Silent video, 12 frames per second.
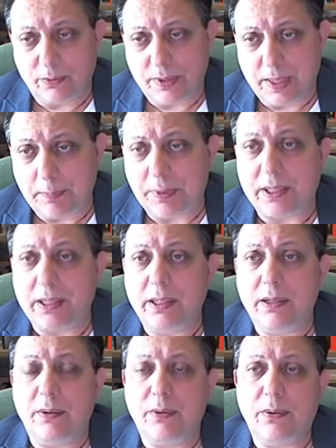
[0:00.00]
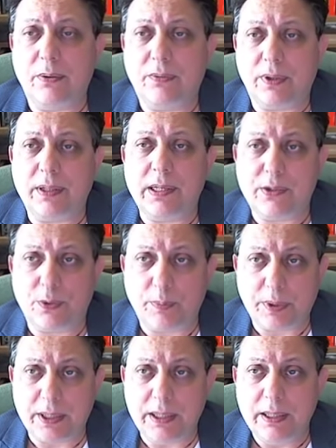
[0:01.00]
on a pris, euh, enfin ils ont
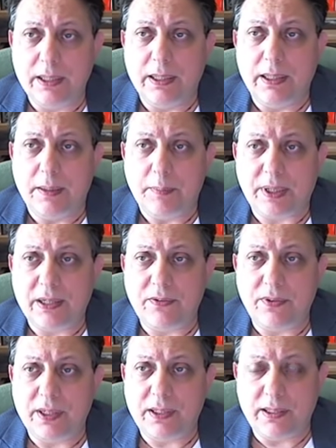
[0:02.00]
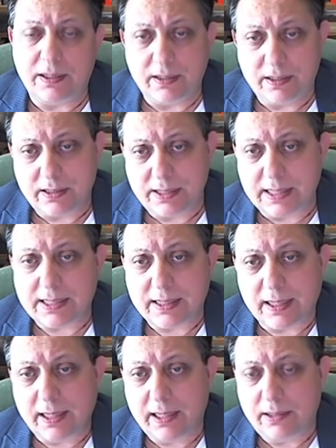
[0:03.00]
pris, prélevé des
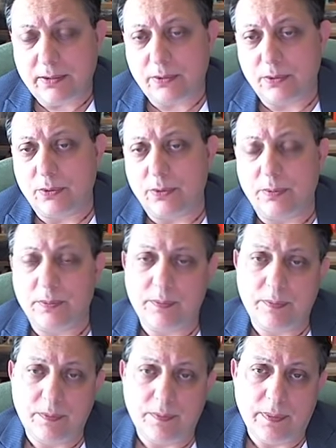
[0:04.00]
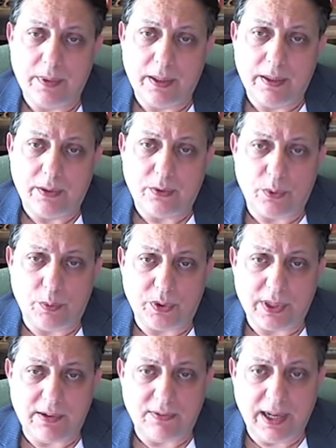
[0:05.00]
extraits de, mon
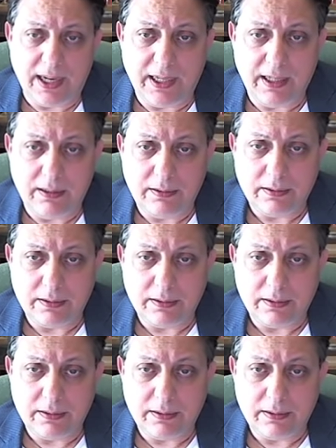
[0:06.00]
travail